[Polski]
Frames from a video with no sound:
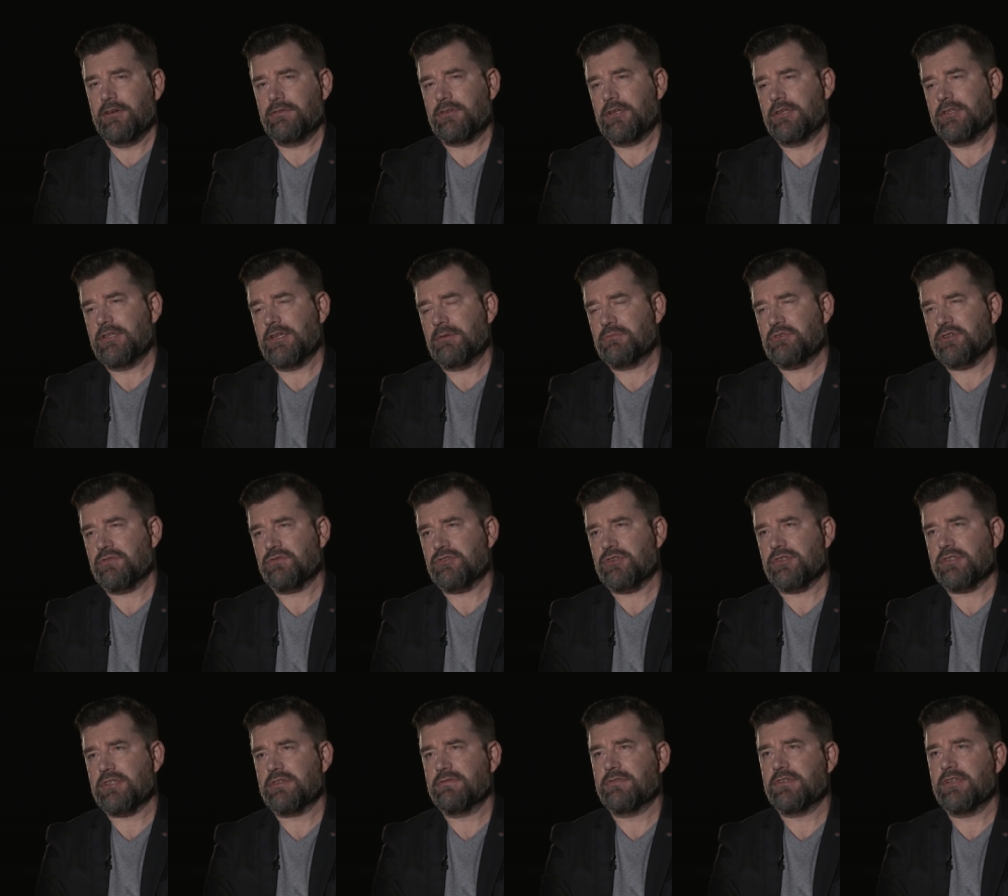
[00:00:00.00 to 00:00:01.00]
Wtedy nam się
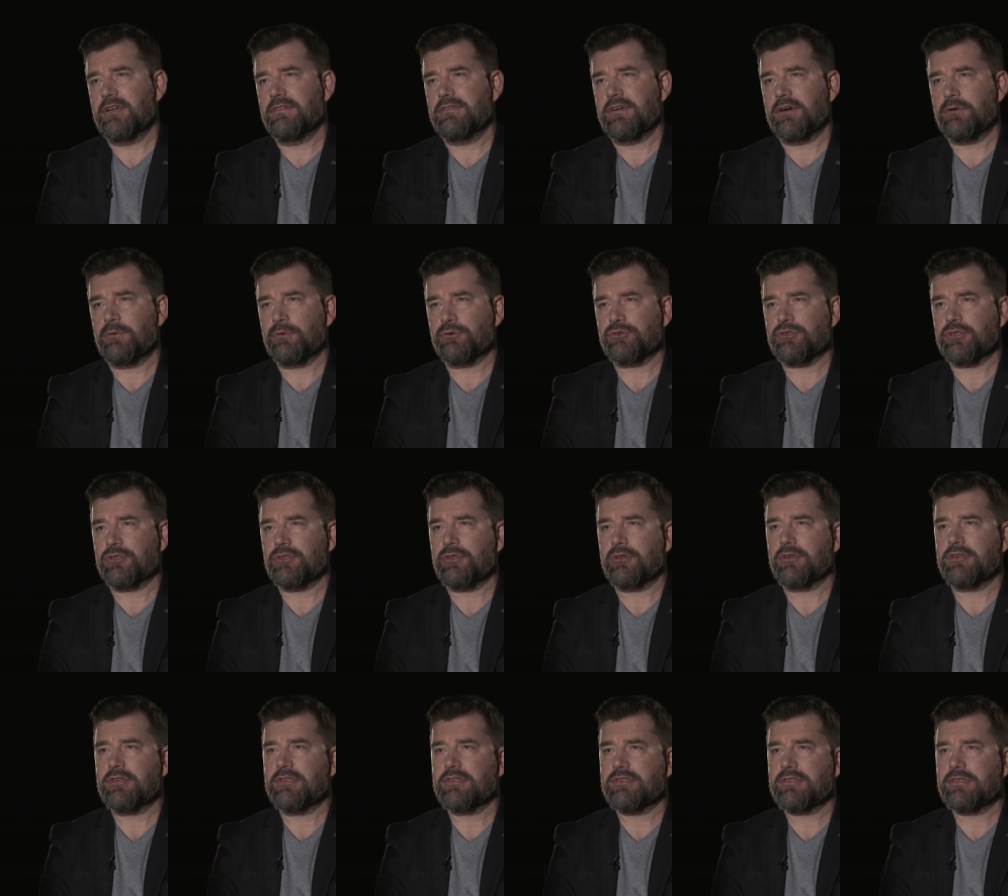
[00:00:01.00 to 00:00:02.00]
wszystkim wydawało, że
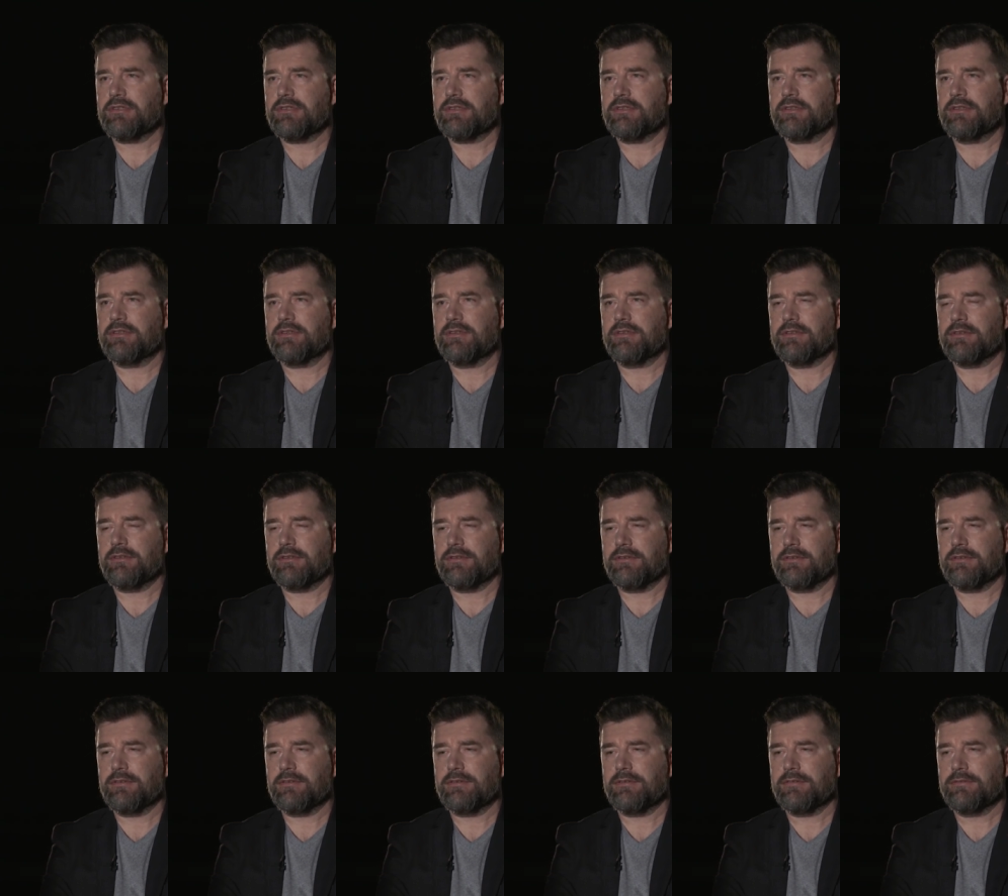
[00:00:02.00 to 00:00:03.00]
to jest
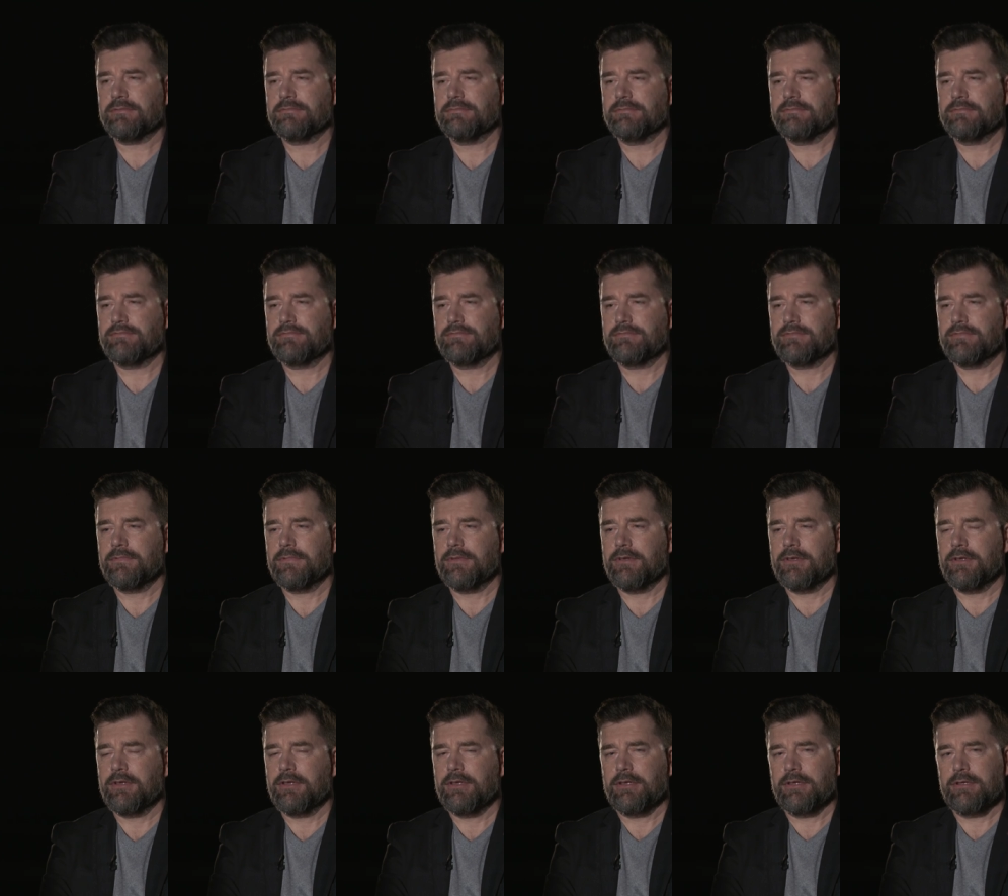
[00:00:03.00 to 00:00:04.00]
y,
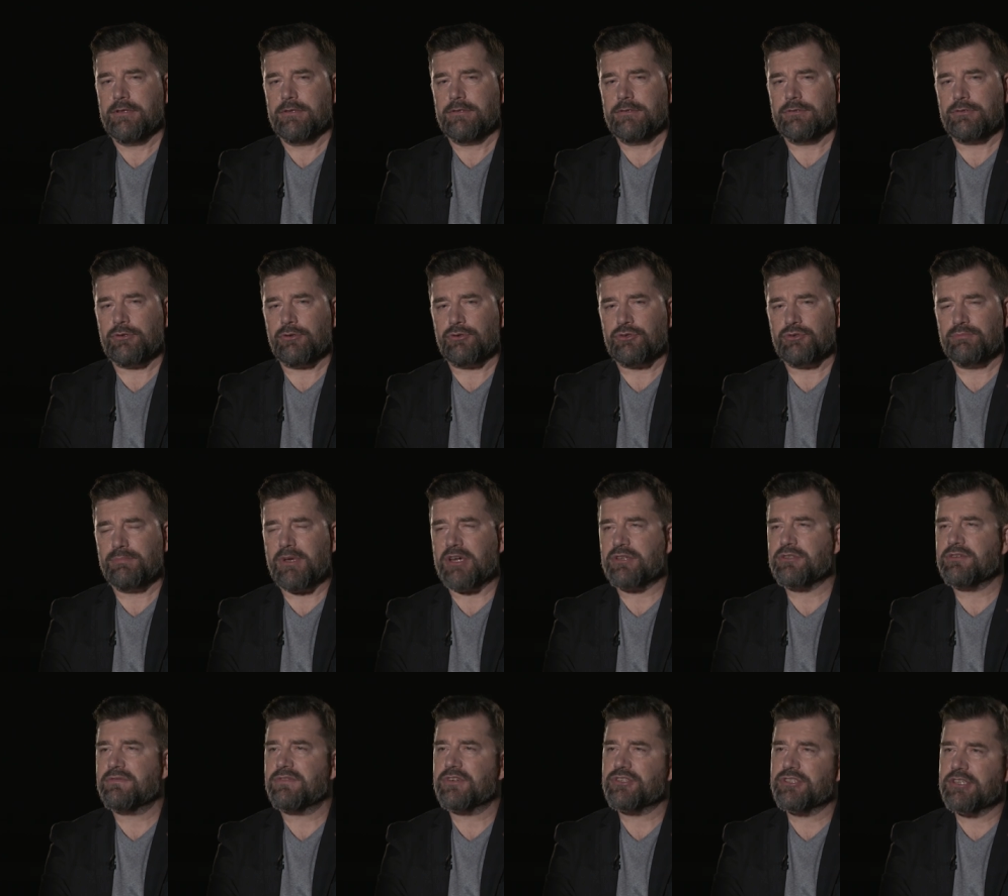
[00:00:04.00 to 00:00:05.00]
coś
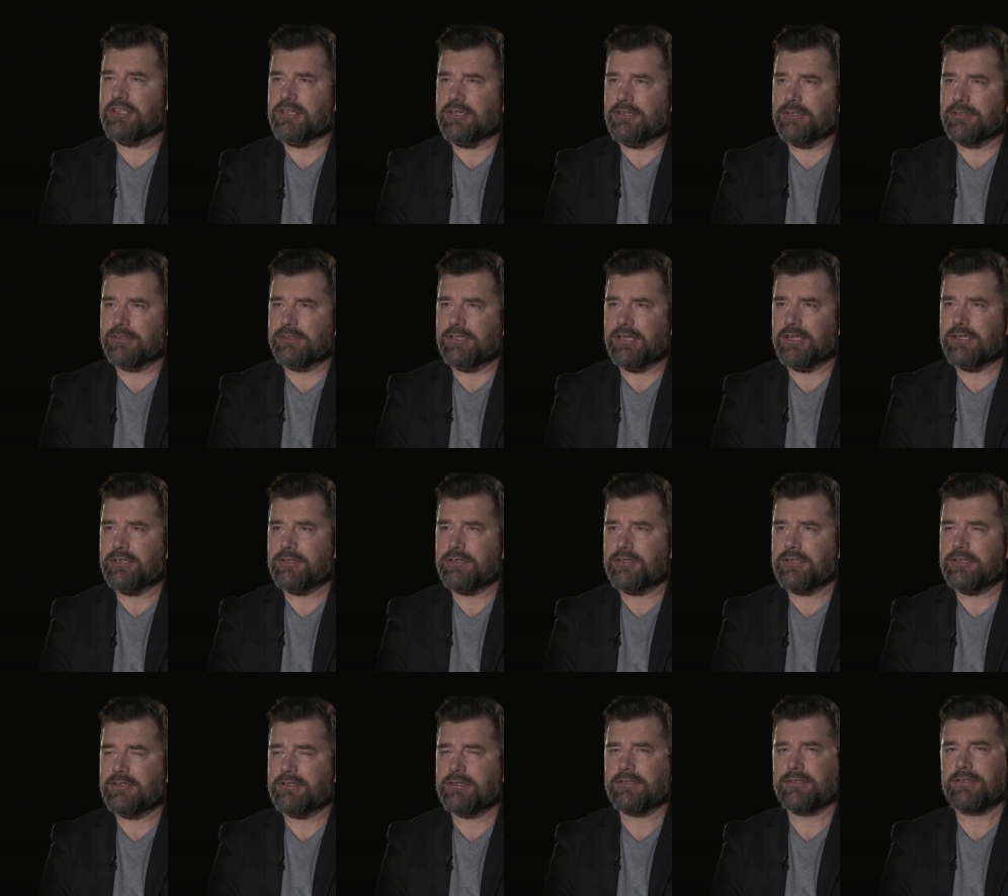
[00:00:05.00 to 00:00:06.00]
bardzo ważnego. Tak?
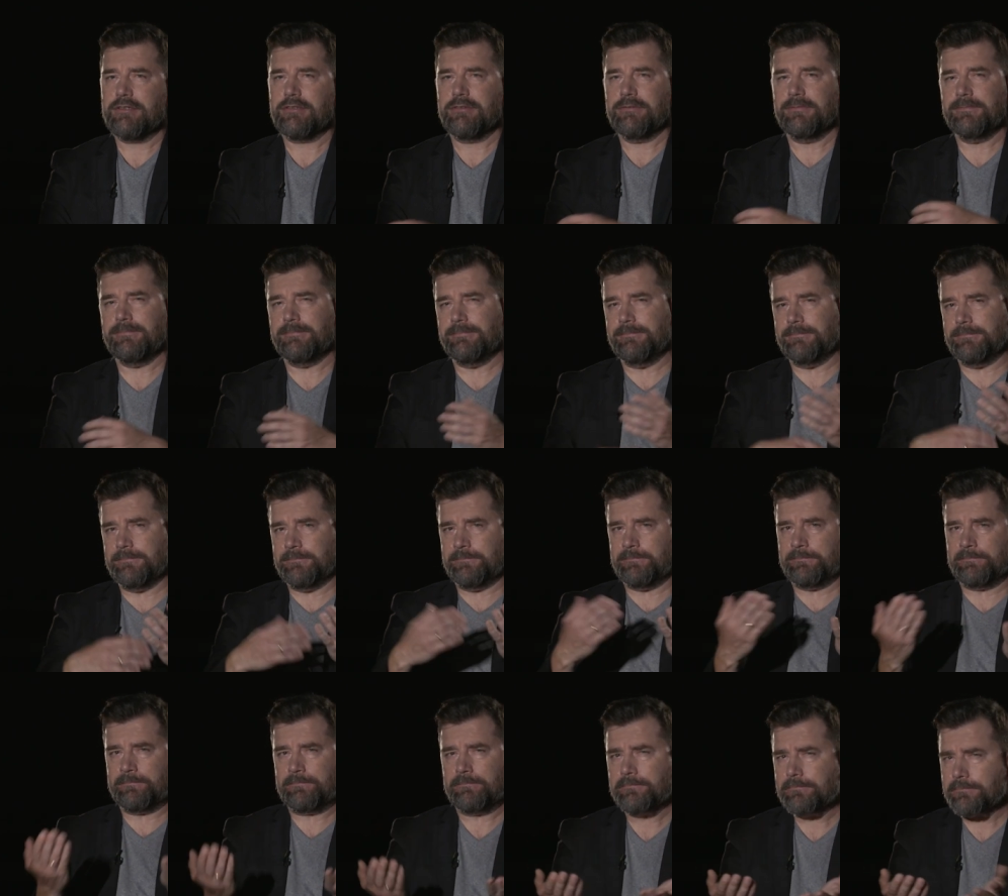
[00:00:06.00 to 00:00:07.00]

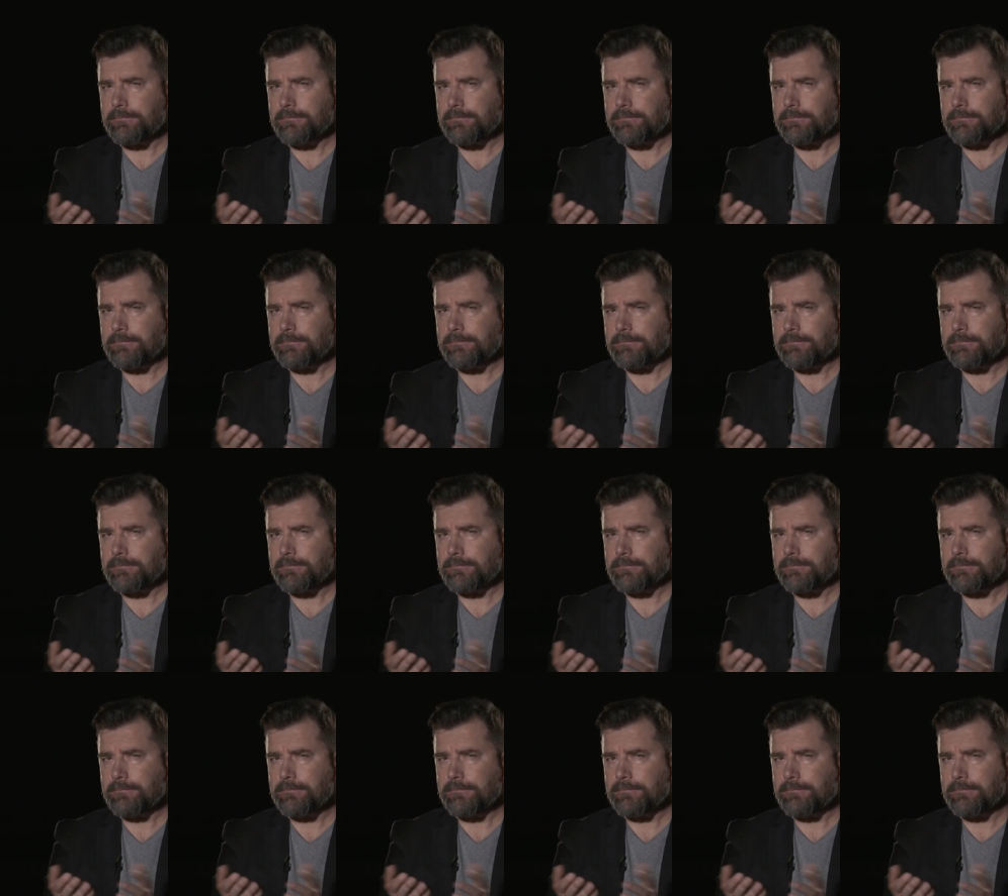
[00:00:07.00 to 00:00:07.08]
Y,